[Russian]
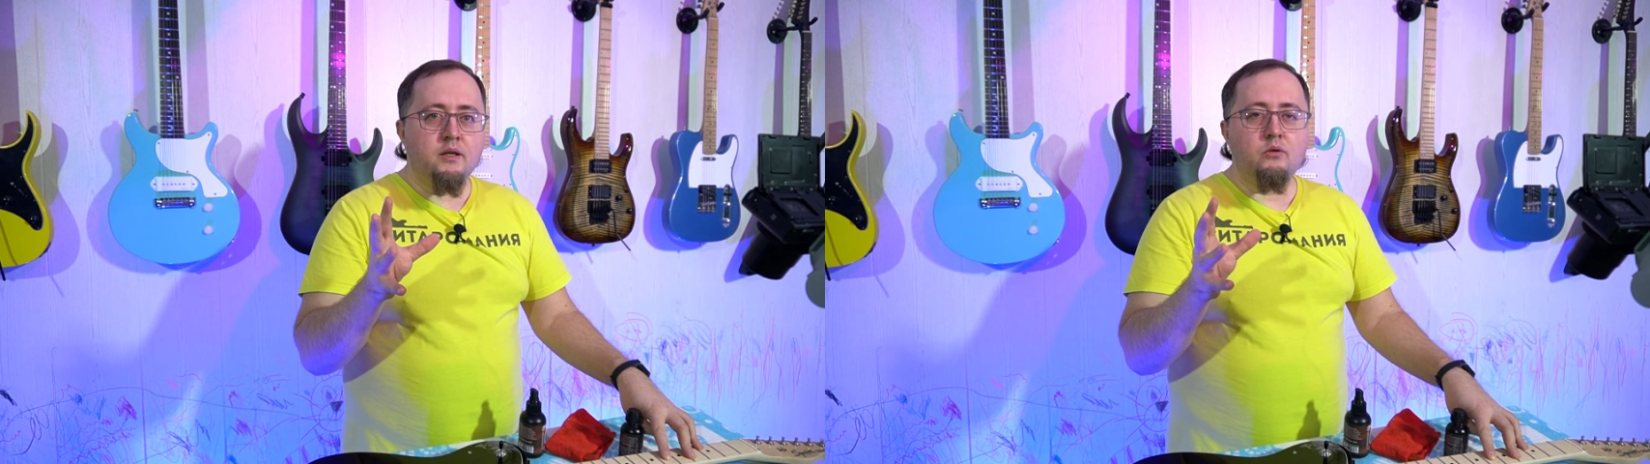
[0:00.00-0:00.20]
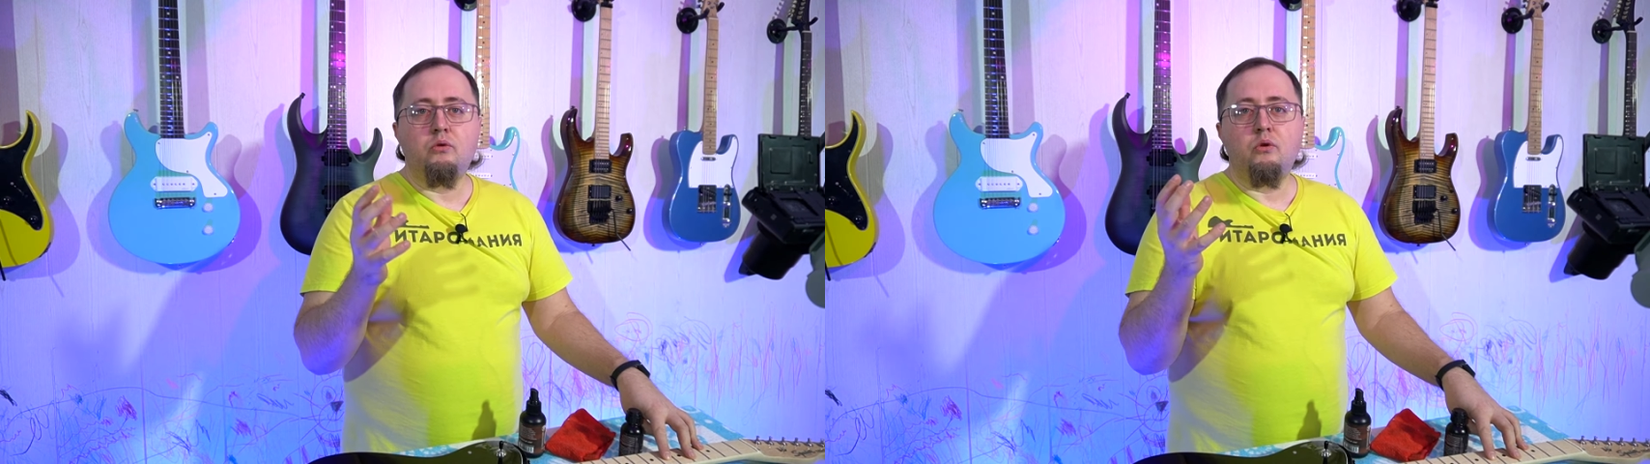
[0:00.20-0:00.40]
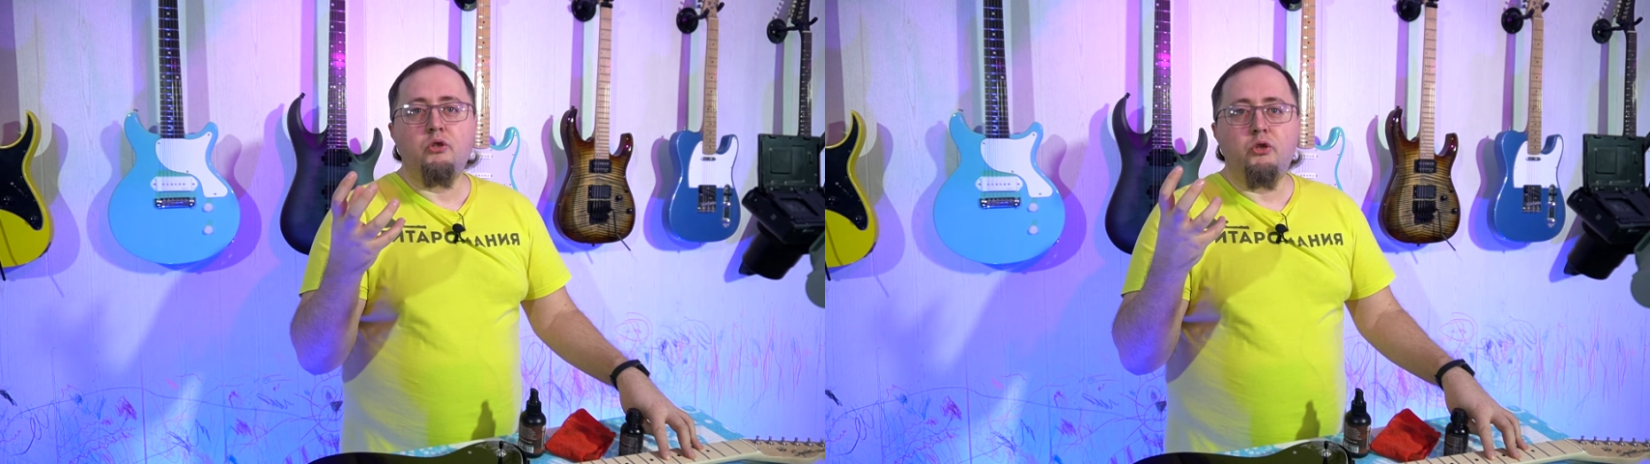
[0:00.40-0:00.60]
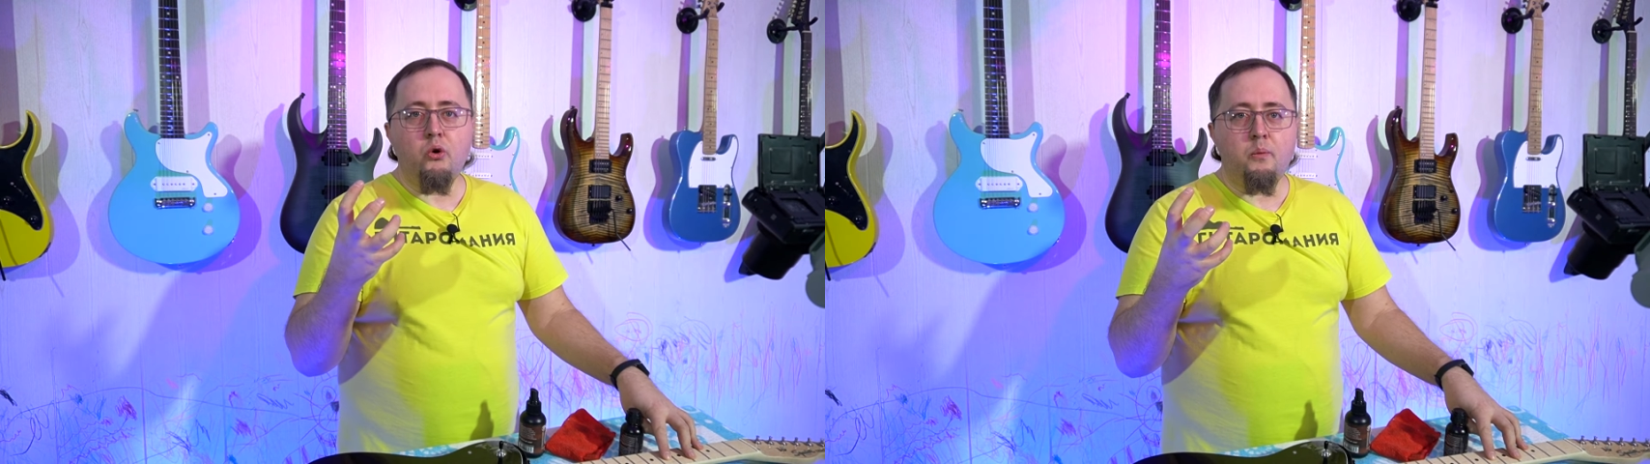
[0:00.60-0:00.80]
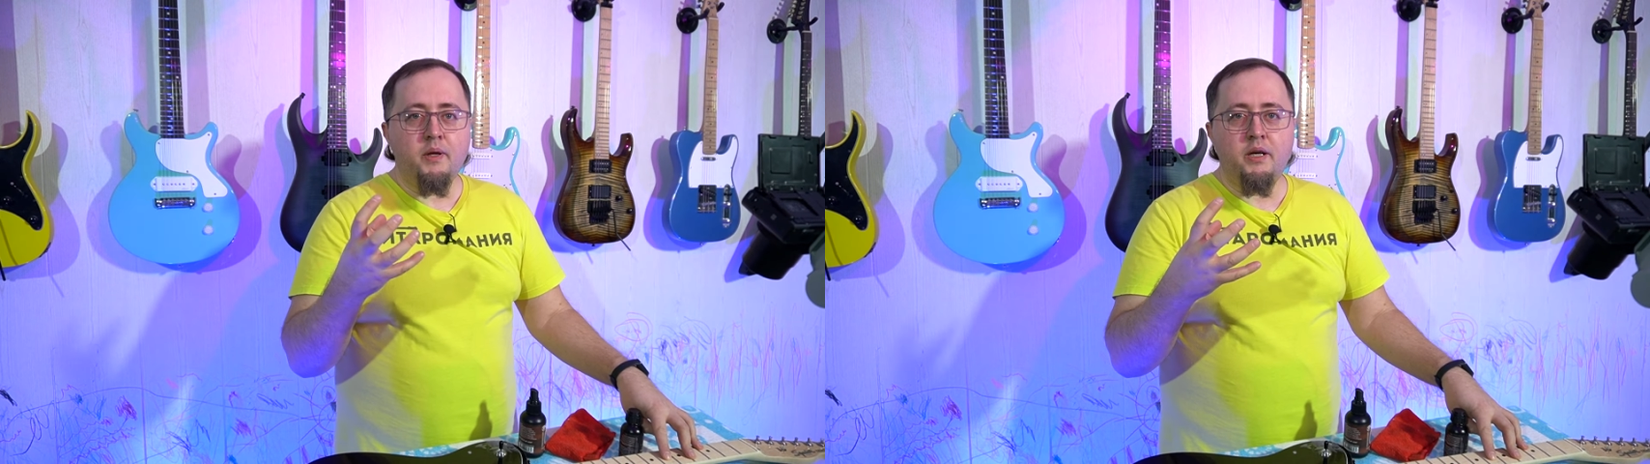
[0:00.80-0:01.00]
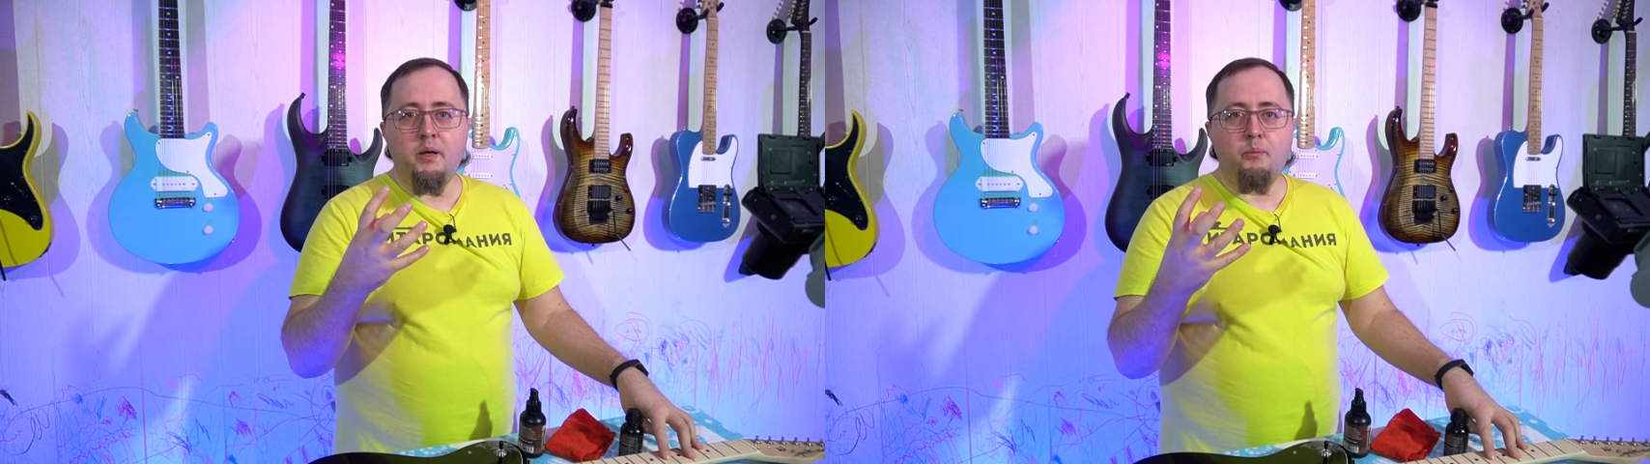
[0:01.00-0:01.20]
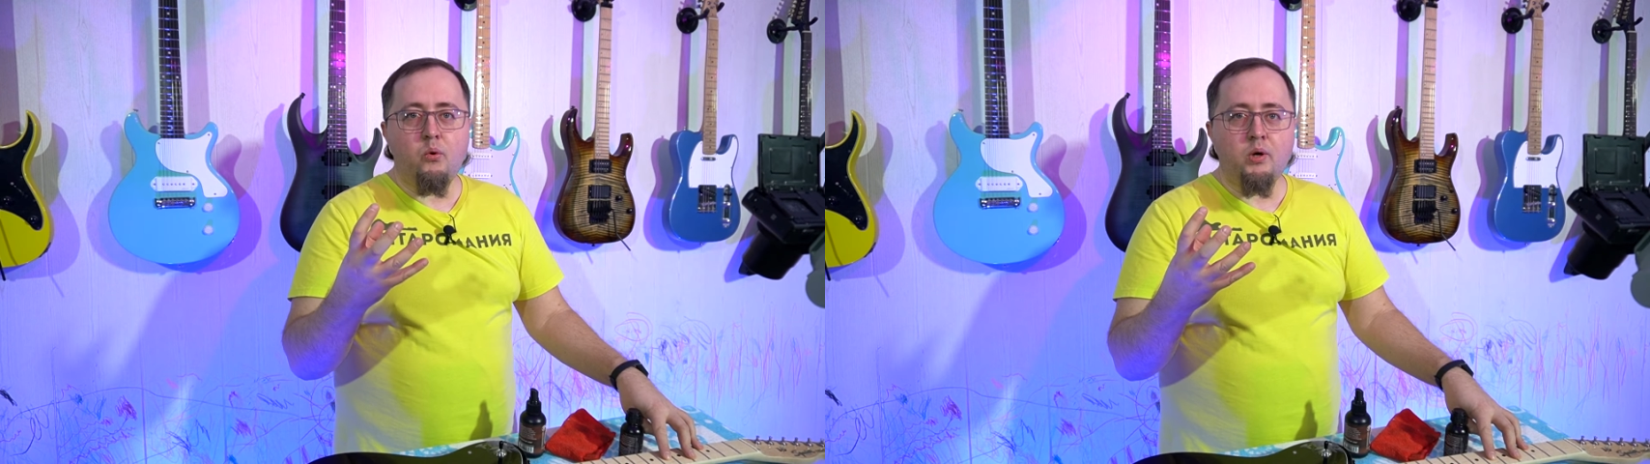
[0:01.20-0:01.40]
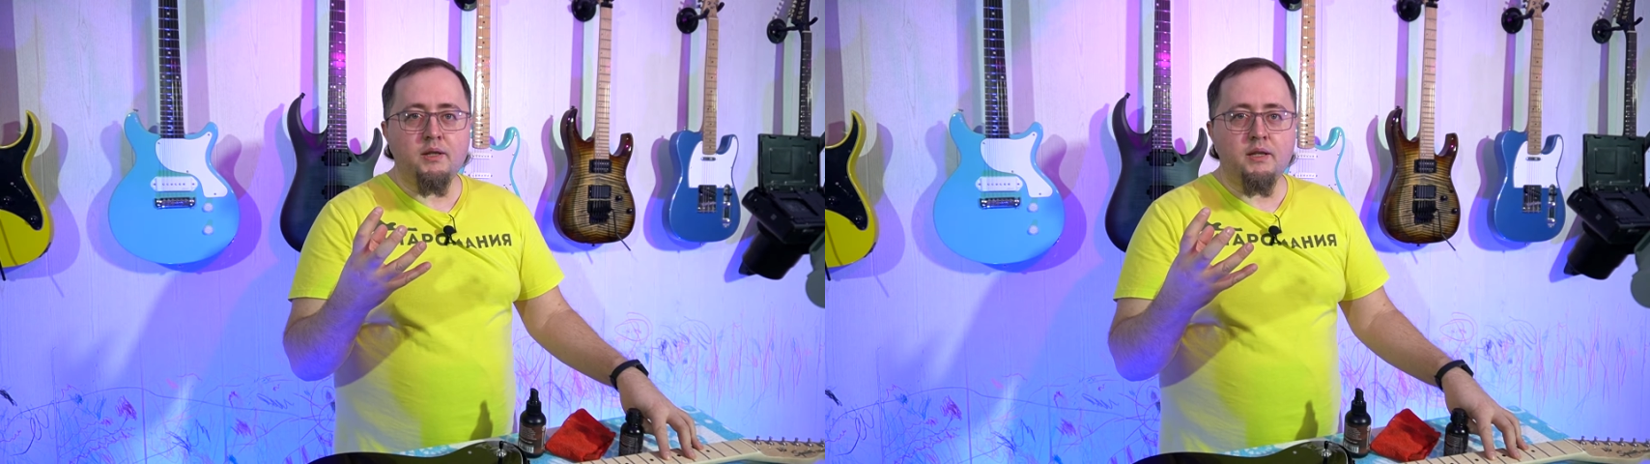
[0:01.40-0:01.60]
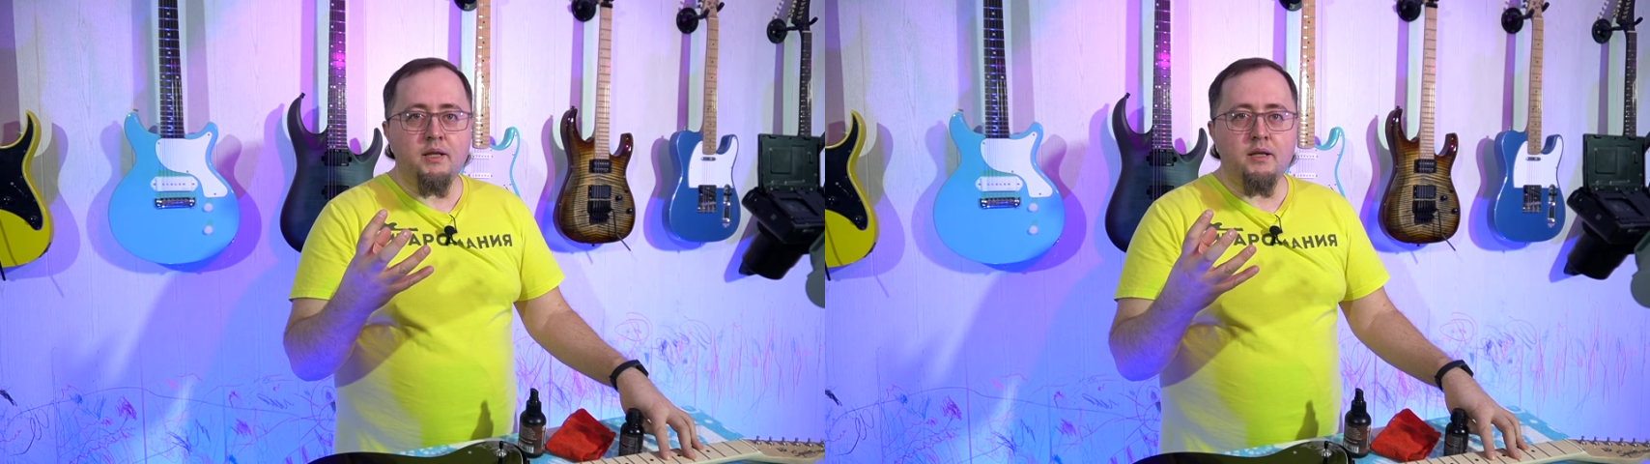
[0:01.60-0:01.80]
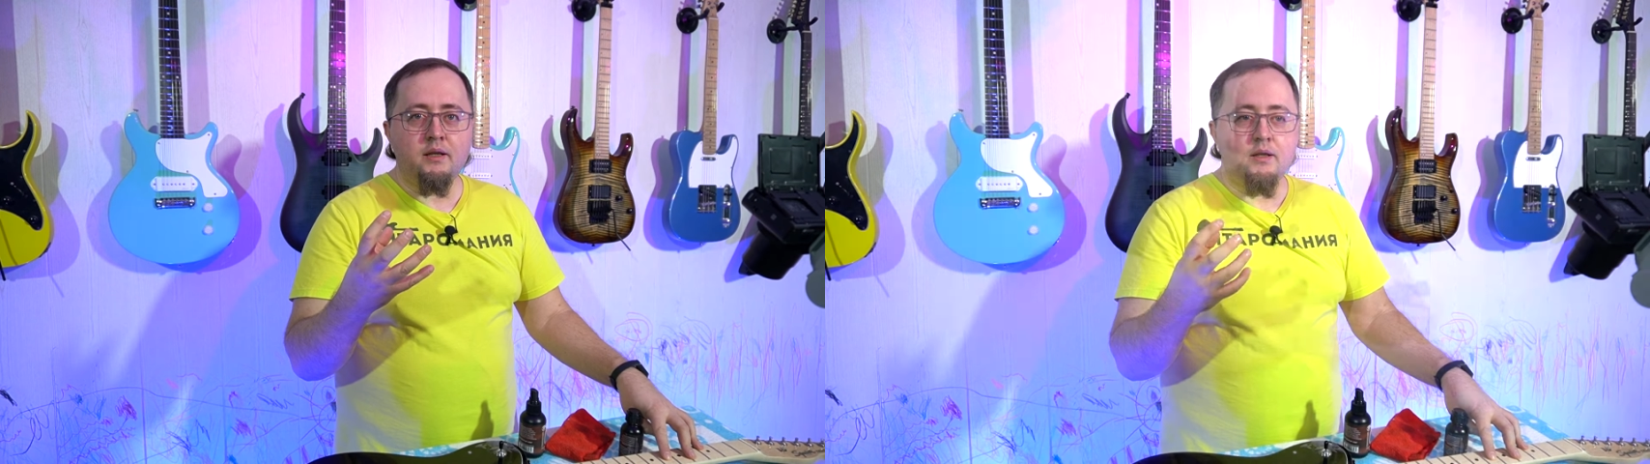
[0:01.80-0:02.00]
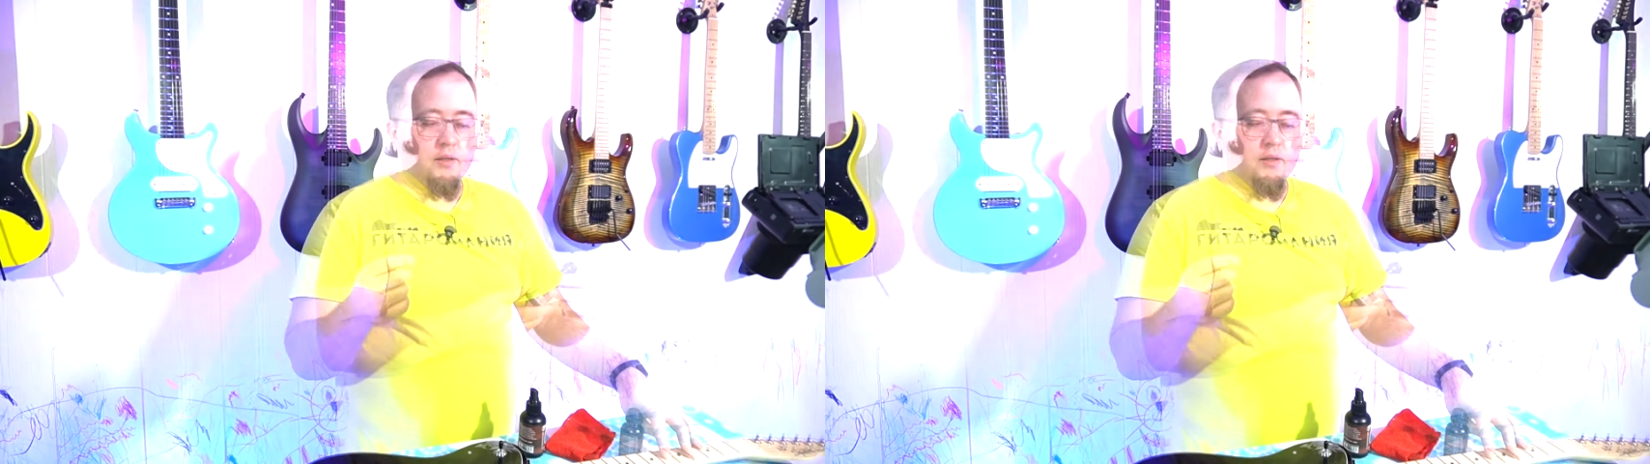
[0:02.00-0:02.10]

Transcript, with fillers: ну то есть темное и пористое,